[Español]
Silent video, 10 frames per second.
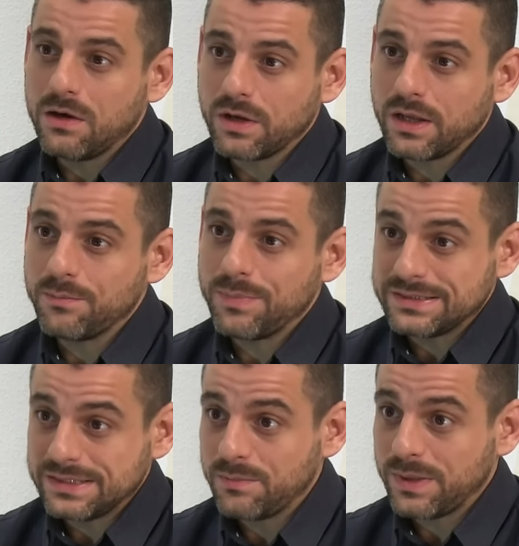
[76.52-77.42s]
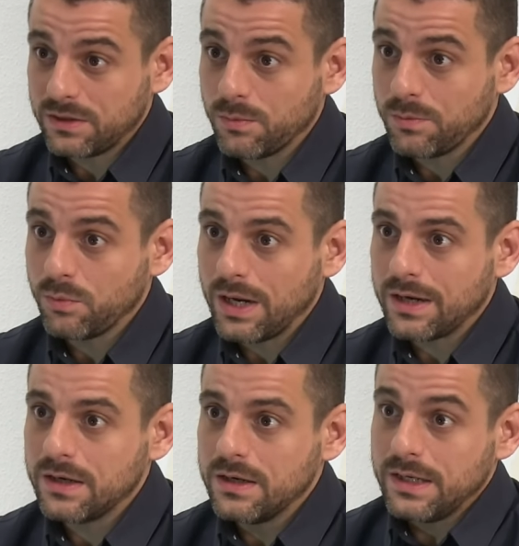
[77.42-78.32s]
a lo que plantea el Partido
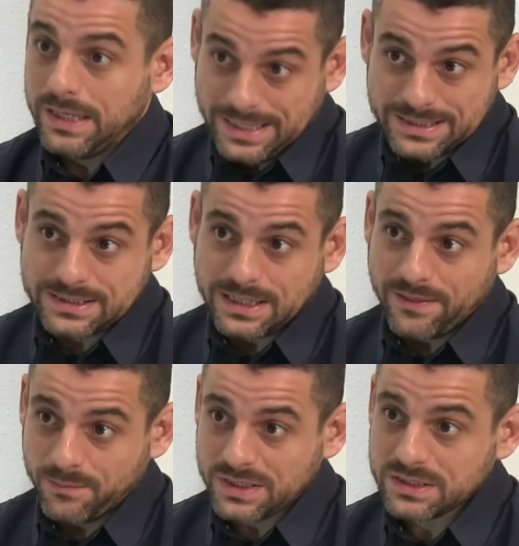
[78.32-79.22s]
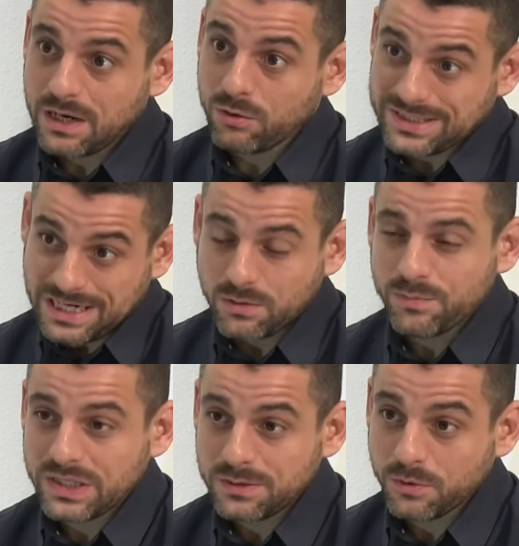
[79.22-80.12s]
Popular y es además a lo que se ha
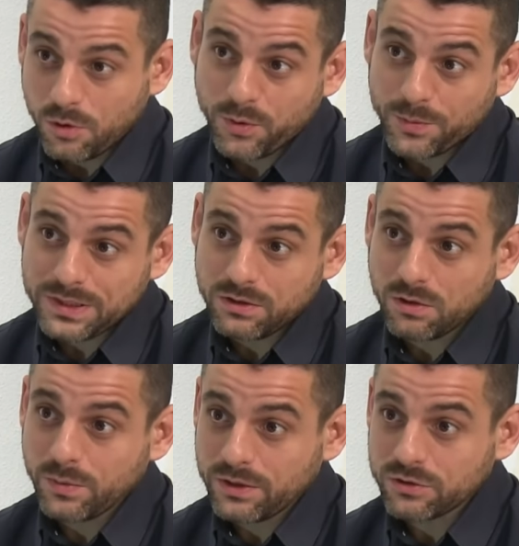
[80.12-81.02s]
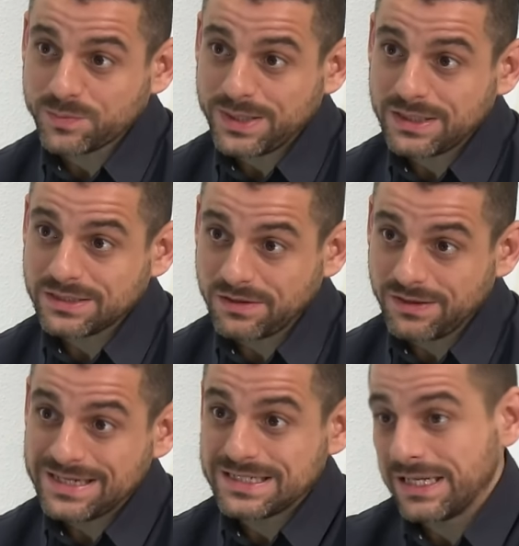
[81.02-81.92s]
comprometido el Gobierno de España. Es
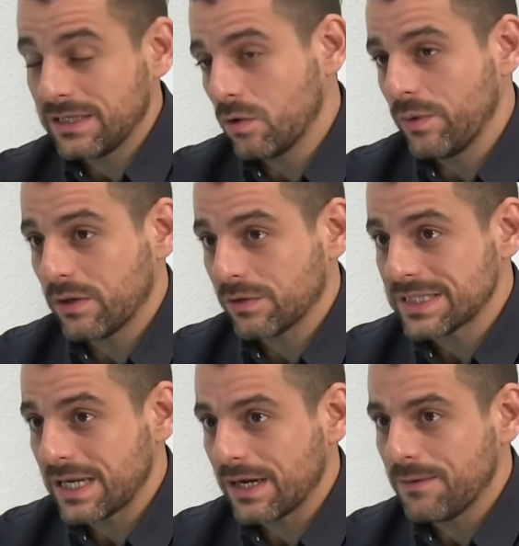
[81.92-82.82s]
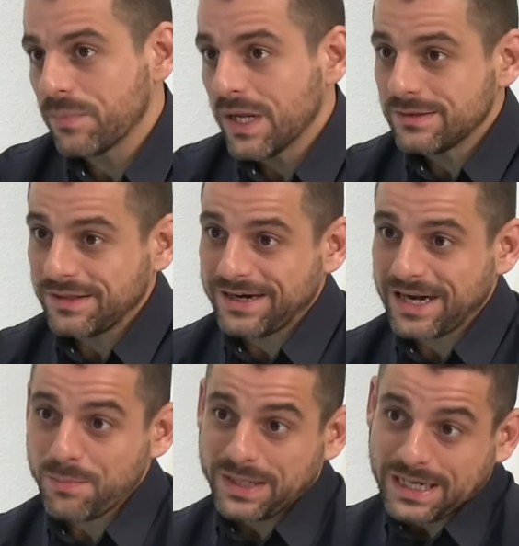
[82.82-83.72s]
decir, el siguiente gobierno que salga
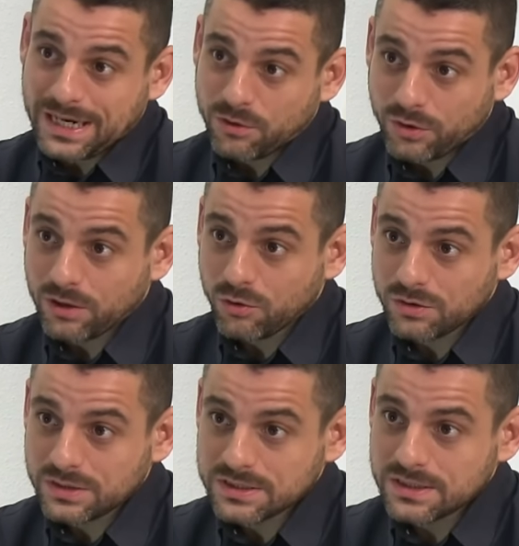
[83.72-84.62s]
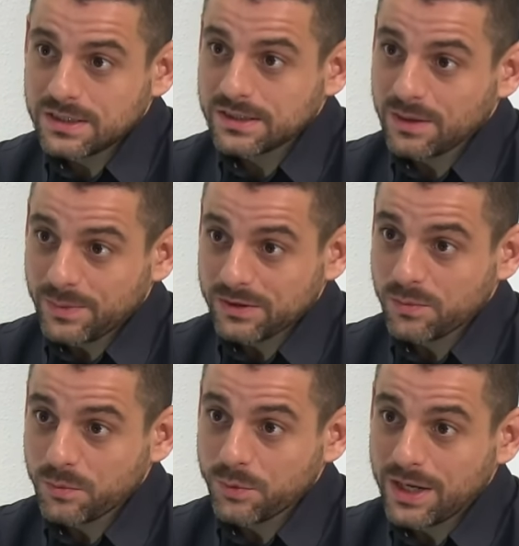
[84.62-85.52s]
tendrá que aplicar los recortes que el
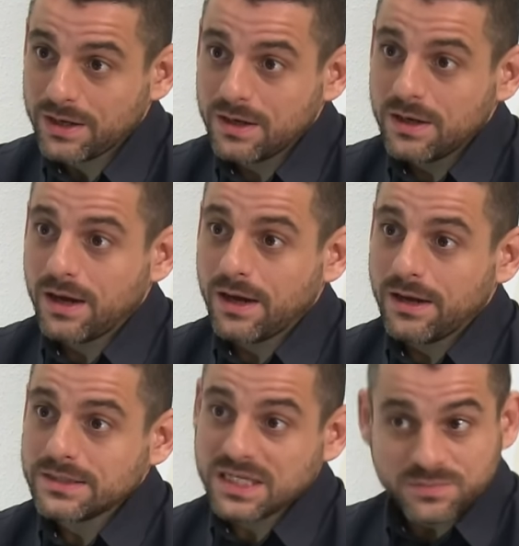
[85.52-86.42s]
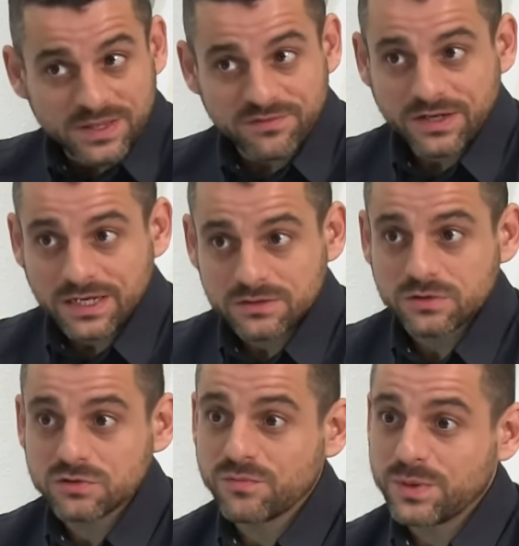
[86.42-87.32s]
Partido Popular eh, está
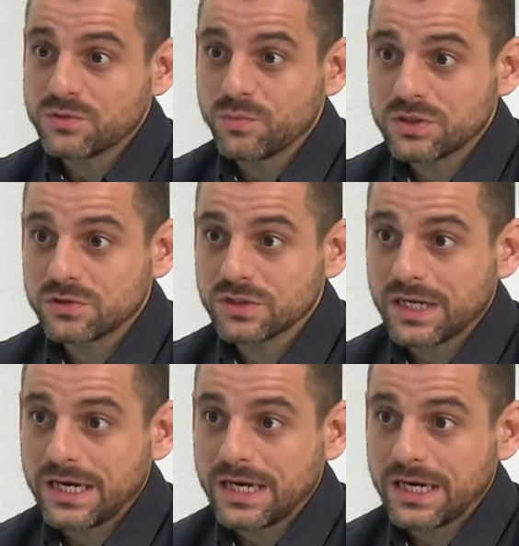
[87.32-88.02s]
especificando en sus presupuestos